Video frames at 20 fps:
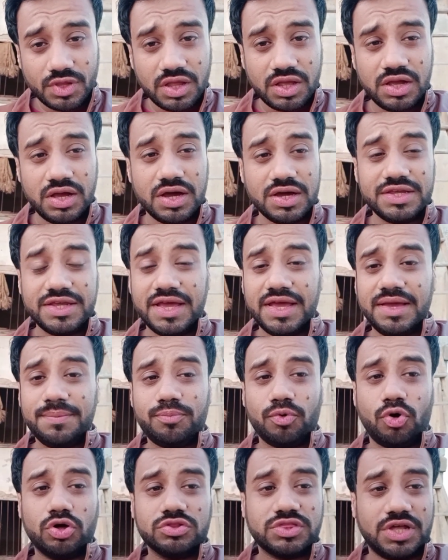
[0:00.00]
हाँ, ये
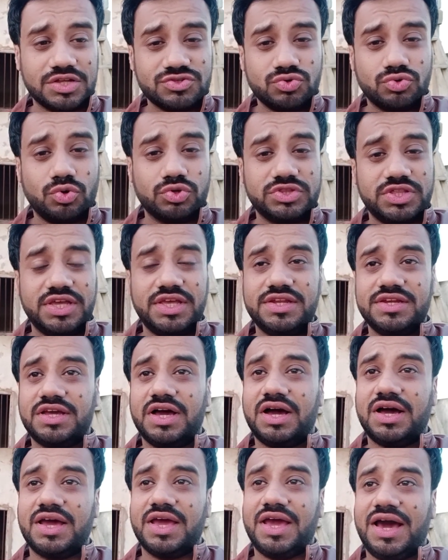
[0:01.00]
बहुत नाजुक होते हैं
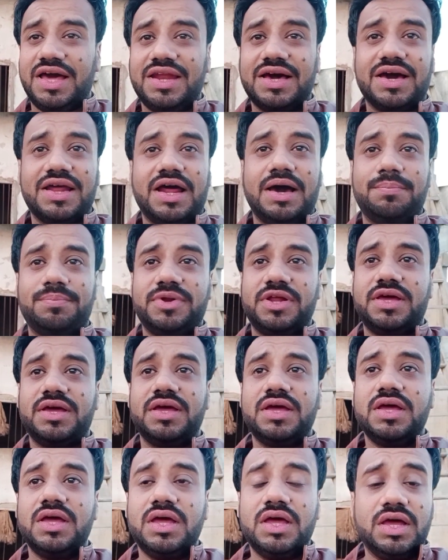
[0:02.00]
इनका ख्याल अगर आपने
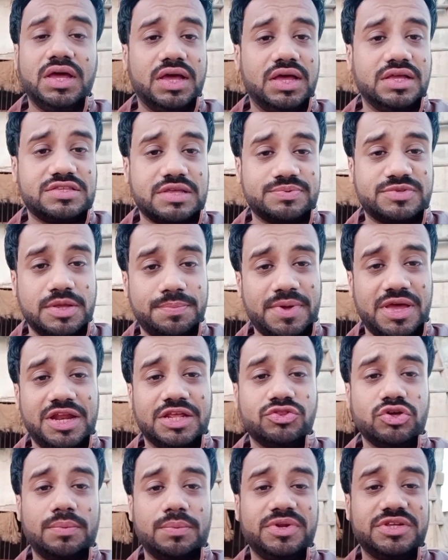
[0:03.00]
सबसे पहले
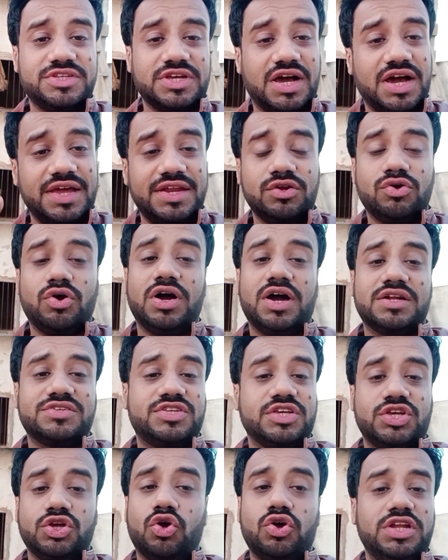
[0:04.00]
तो अपनी जगह इनको अगर
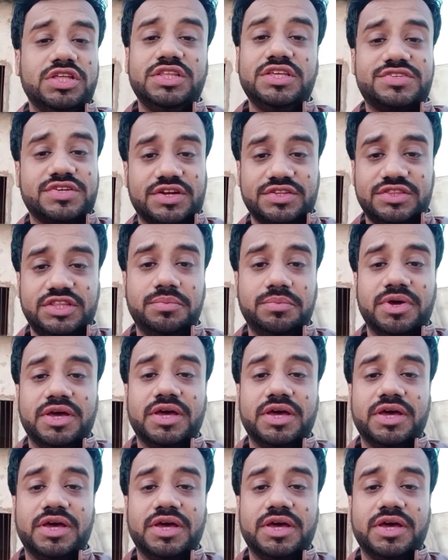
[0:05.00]
सिक्योर नहीं दी सर्दी में